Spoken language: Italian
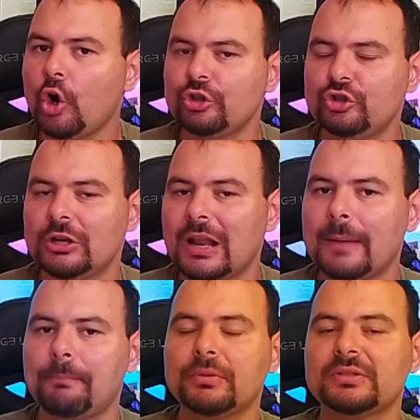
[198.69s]
oggi
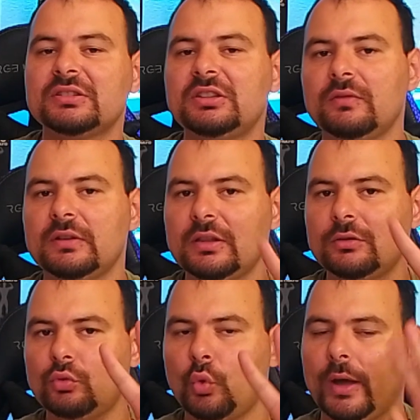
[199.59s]
l'app si divide
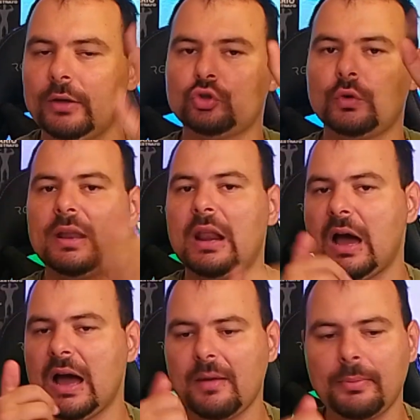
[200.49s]
in due cioè
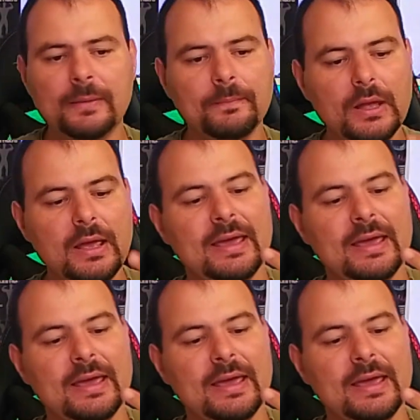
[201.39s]
la apri